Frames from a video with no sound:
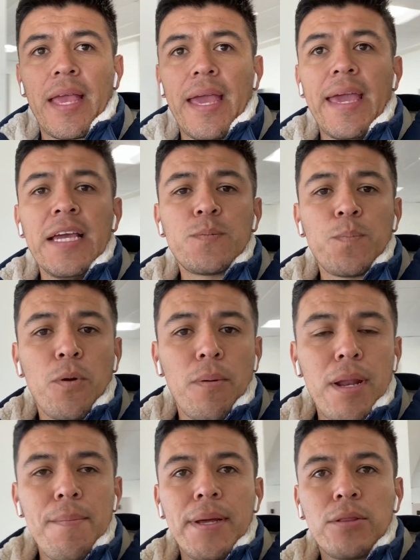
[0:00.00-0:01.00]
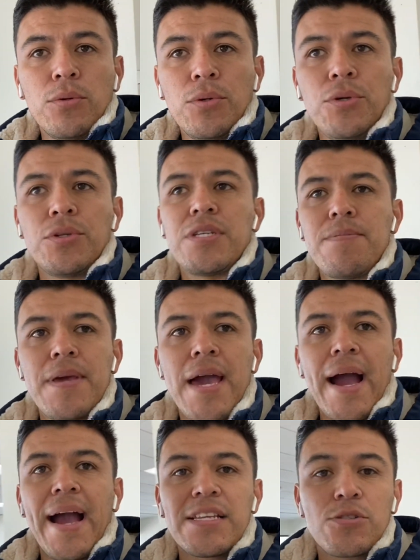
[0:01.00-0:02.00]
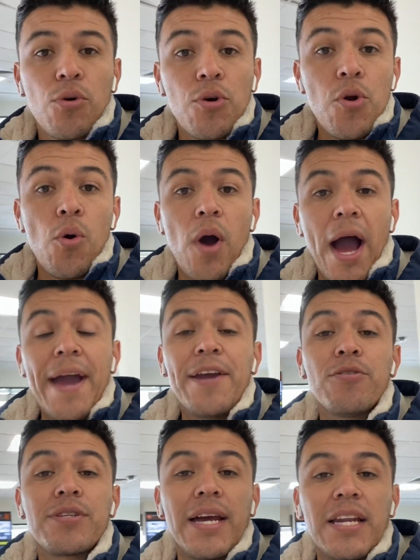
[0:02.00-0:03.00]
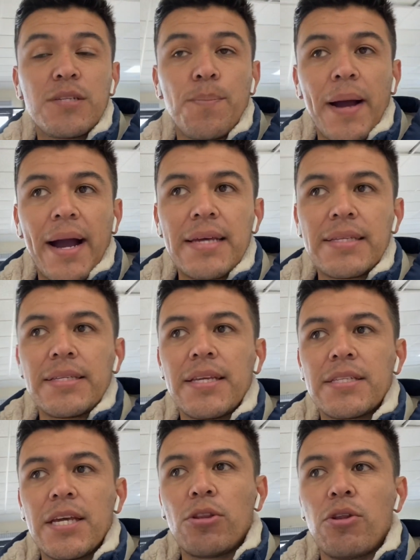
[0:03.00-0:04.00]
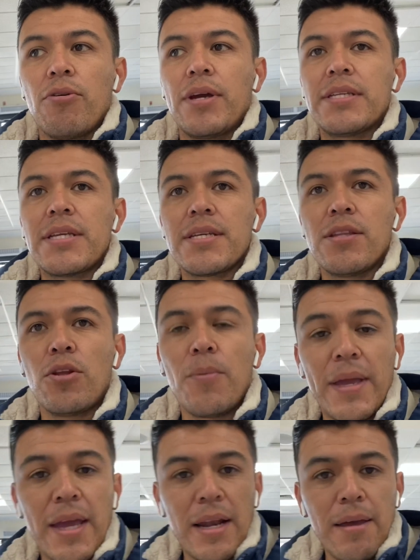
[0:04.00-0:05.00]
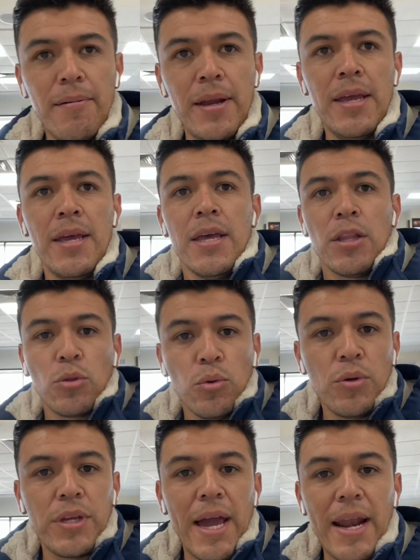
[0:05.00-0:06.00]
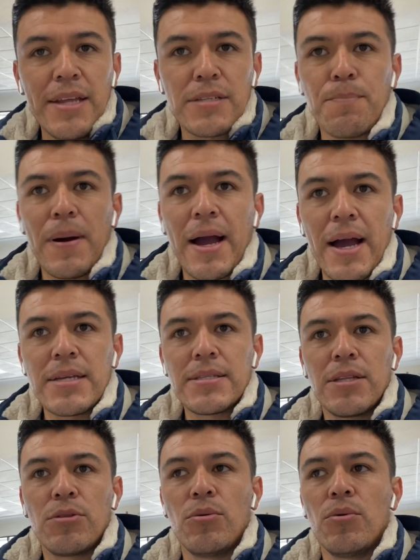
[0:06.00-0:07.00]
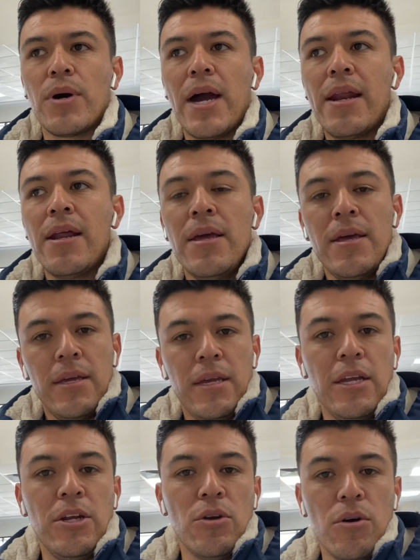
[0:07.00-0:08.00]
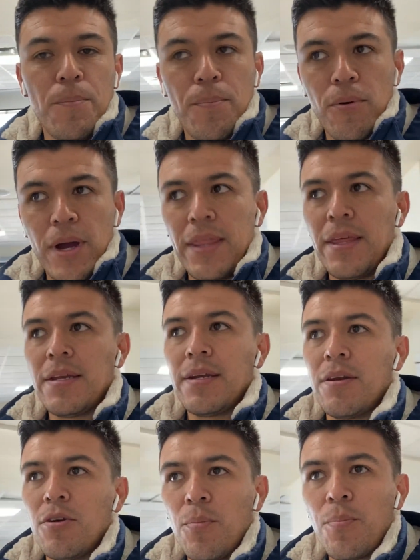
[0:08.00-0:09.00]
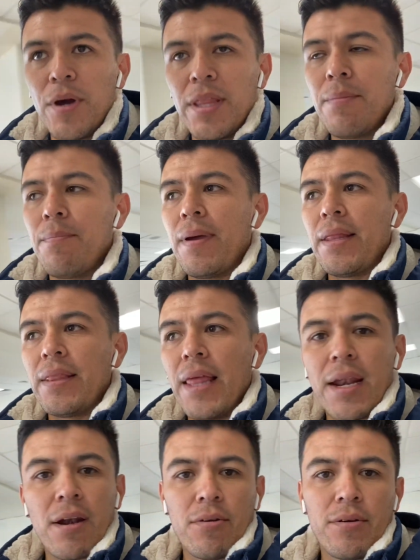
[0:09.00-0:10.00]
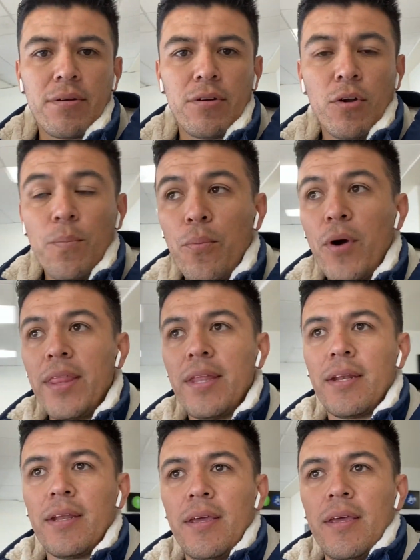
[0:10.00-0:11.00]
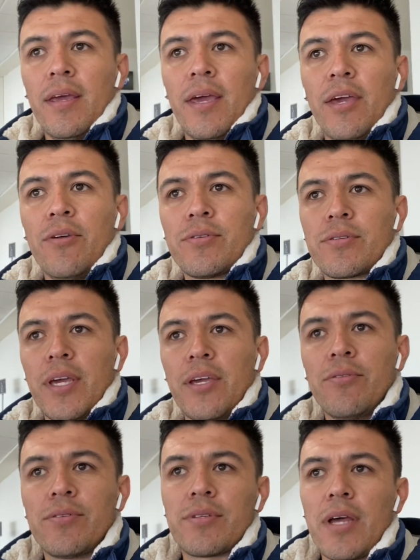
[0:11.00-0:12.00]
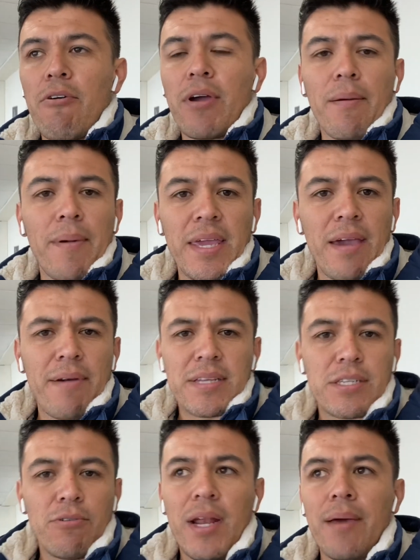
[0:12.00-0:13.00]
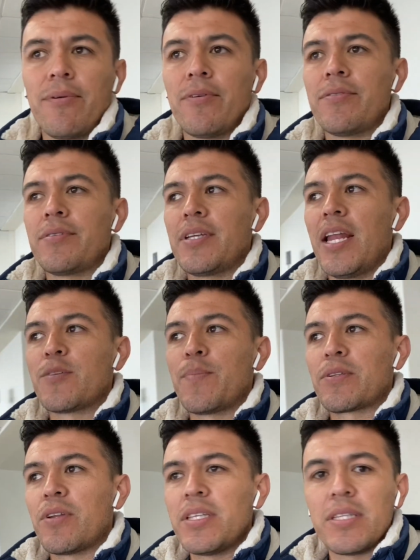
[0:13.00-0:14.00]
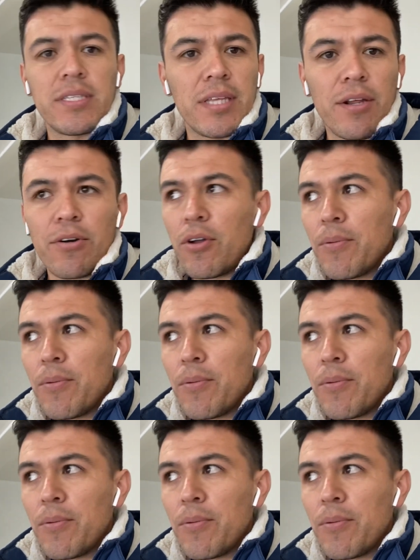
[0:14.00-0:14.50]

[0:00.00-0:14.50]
es problema tuyo si viajas o no. A ellos ya les pagaste ese asiento, aunque ese asiento vaya libre, tú ya les pagaste tu lugar y no pueden, no pueden venderlo, no pueden. Ellos, ellos, aunque vaya vacío el avión, si las personas decidieron no